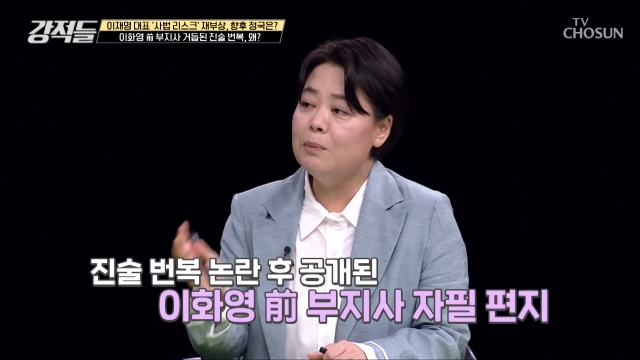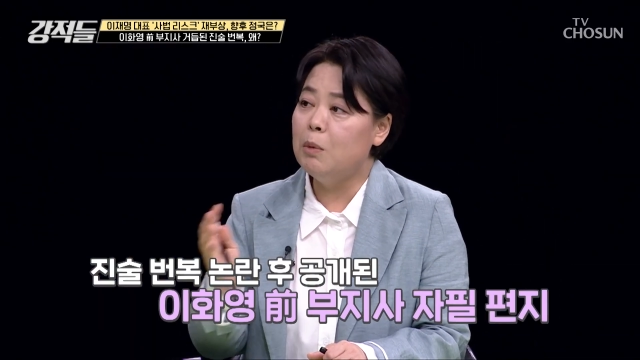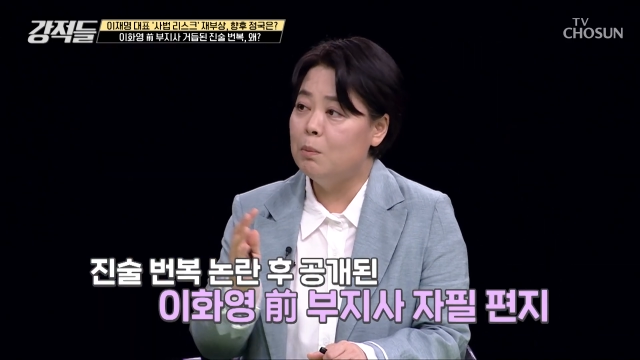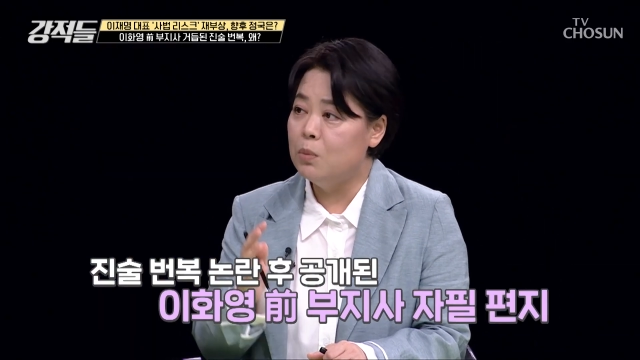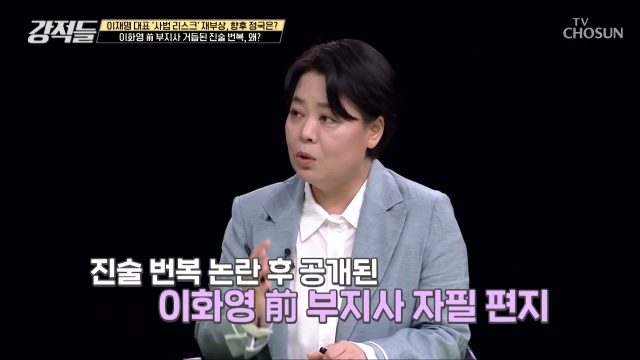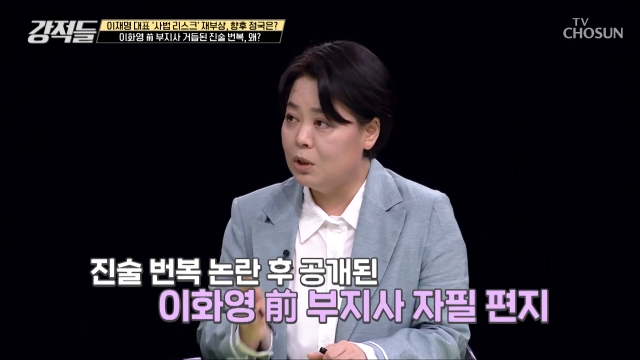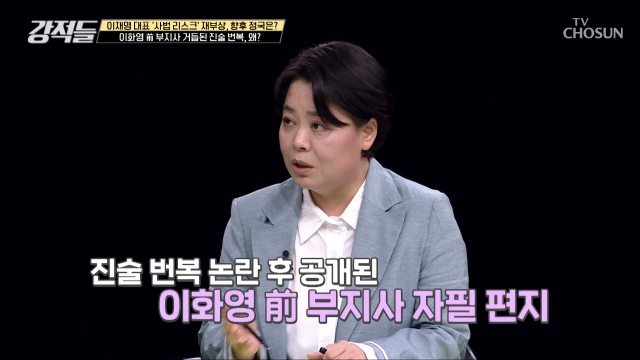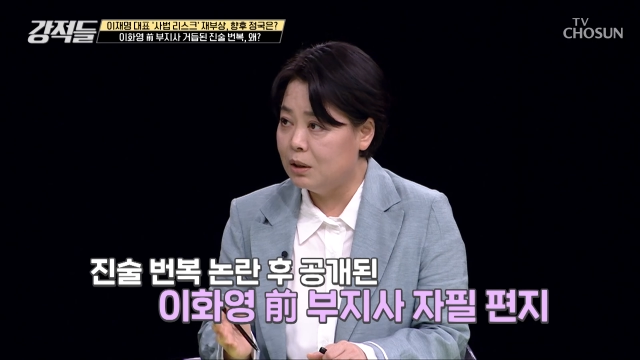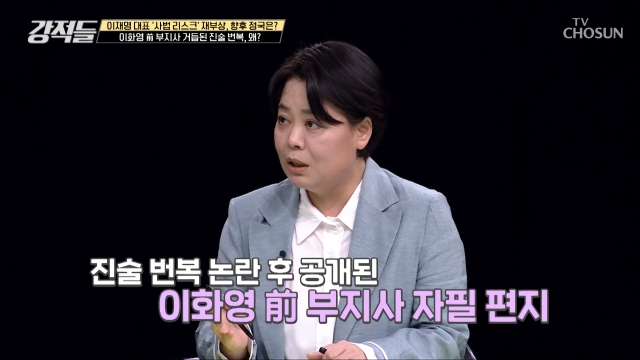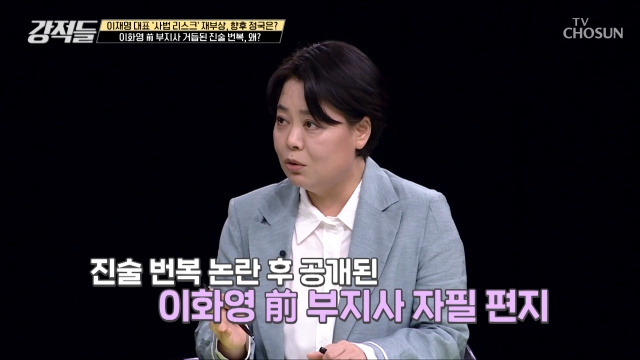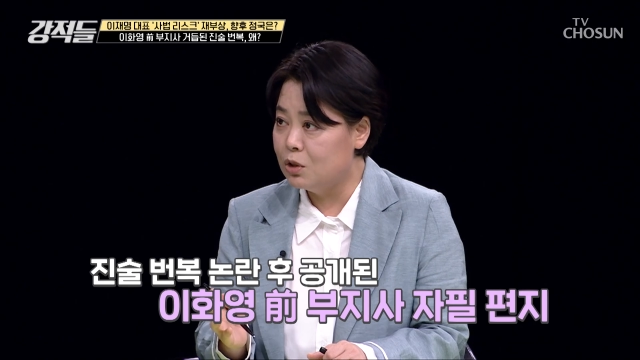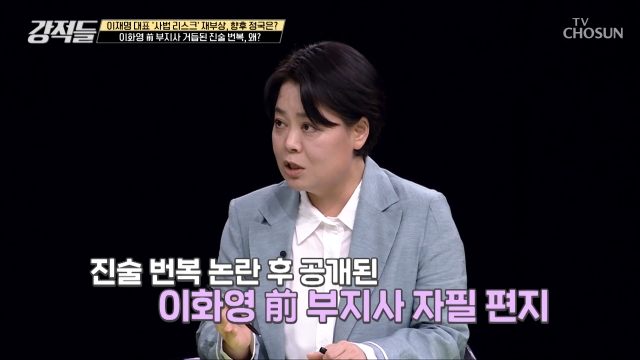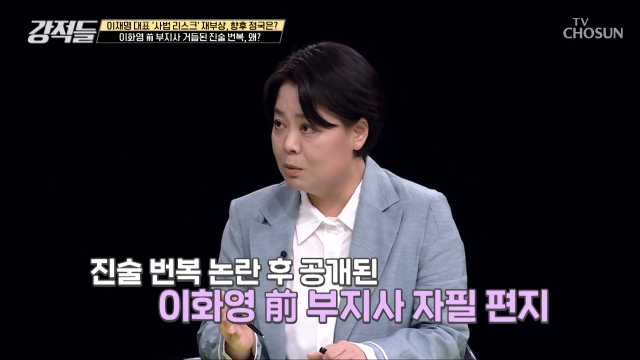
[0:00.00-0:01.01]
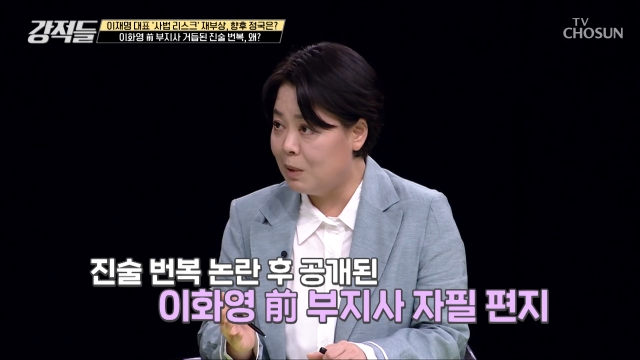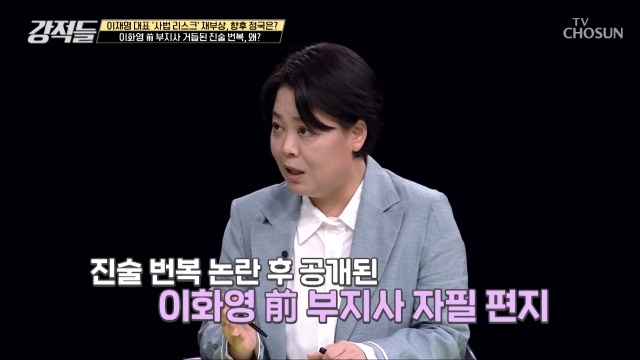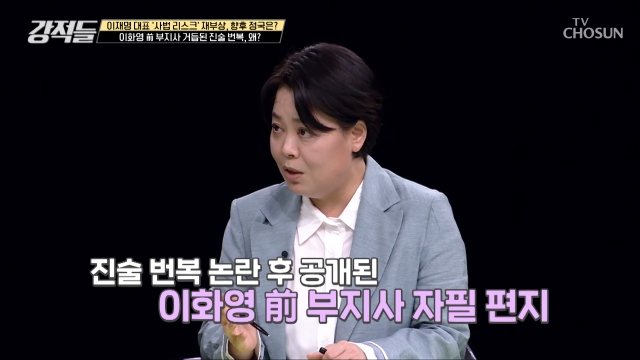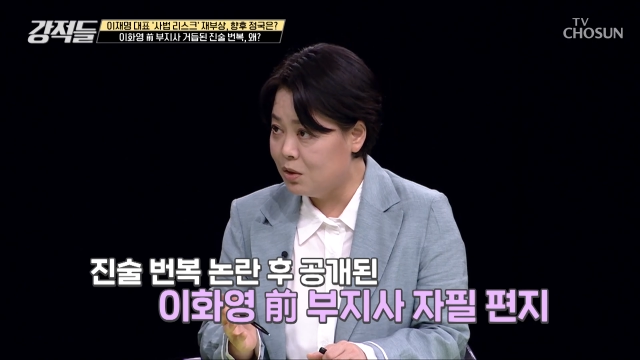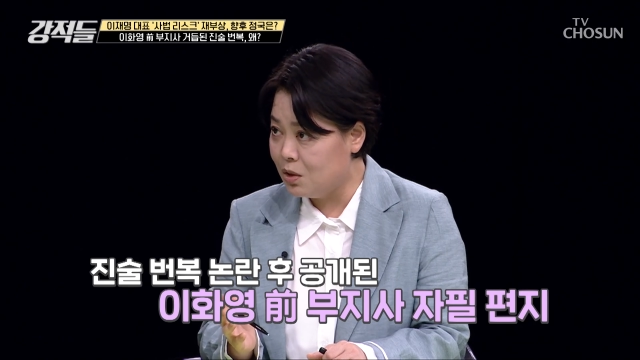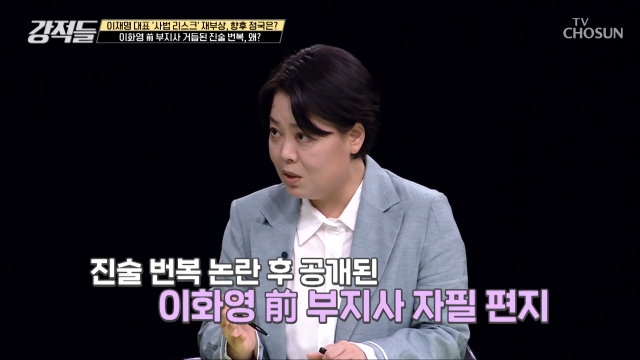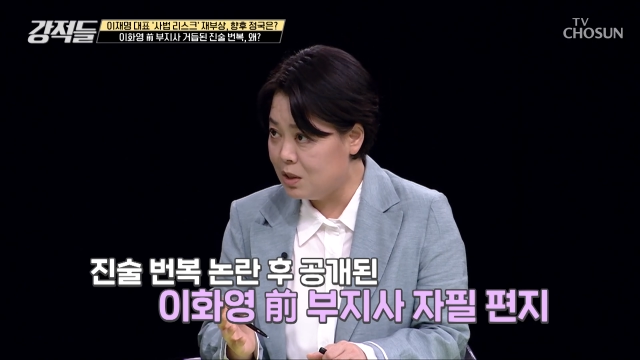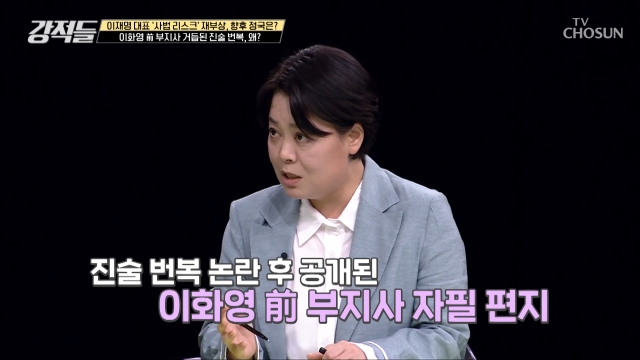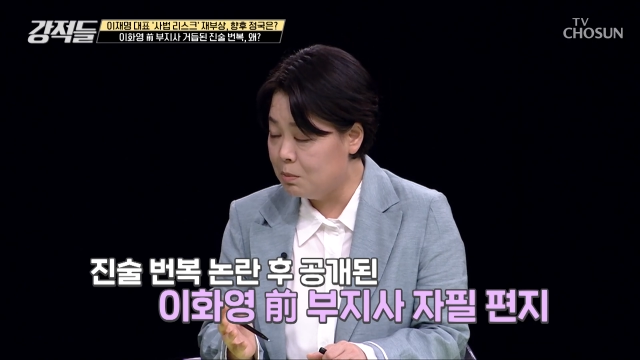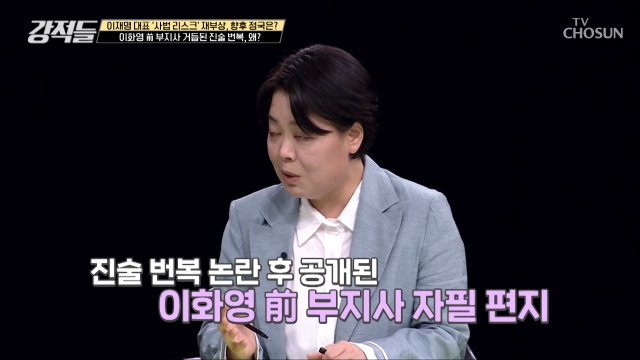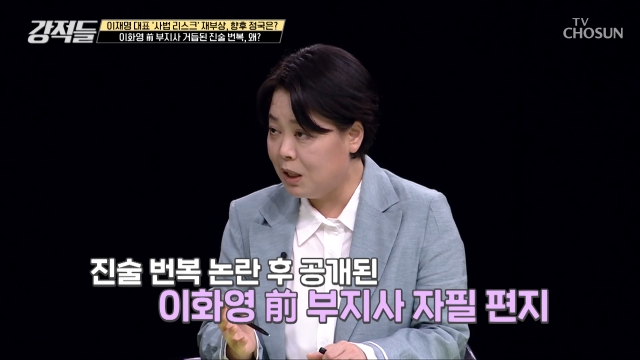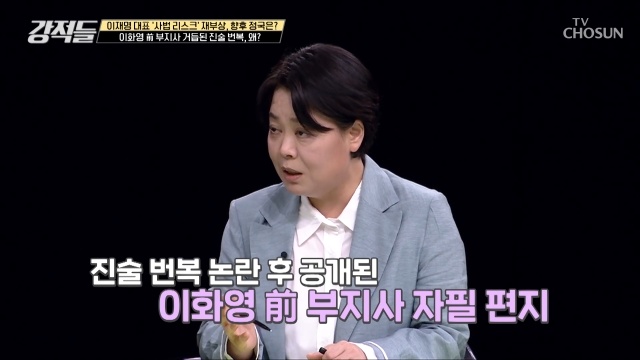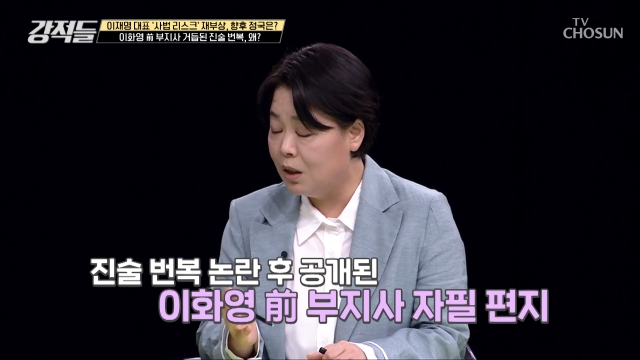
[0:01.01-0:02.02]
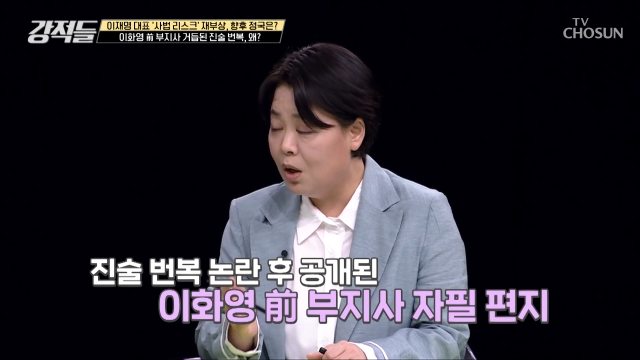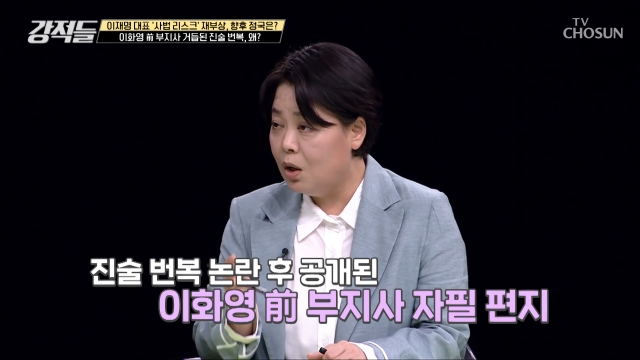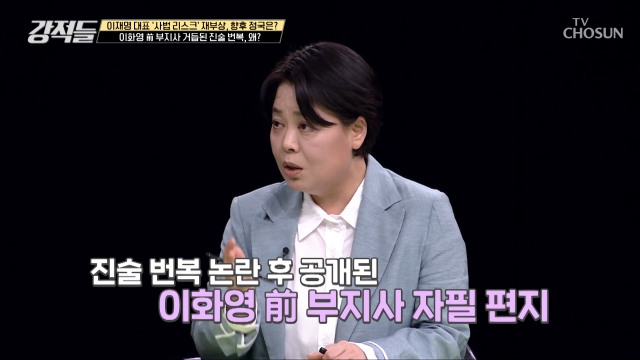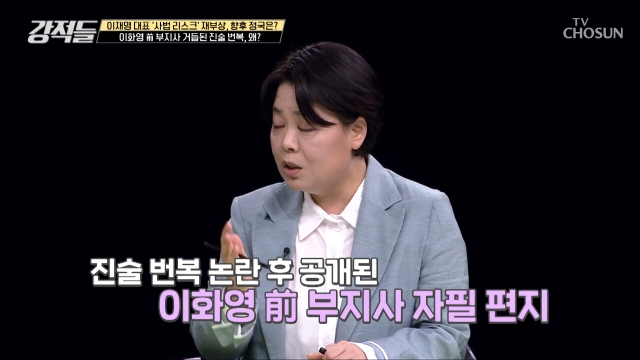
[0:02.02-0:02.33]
번복됐다고 지금 알려져 예, 있지만 예, 예.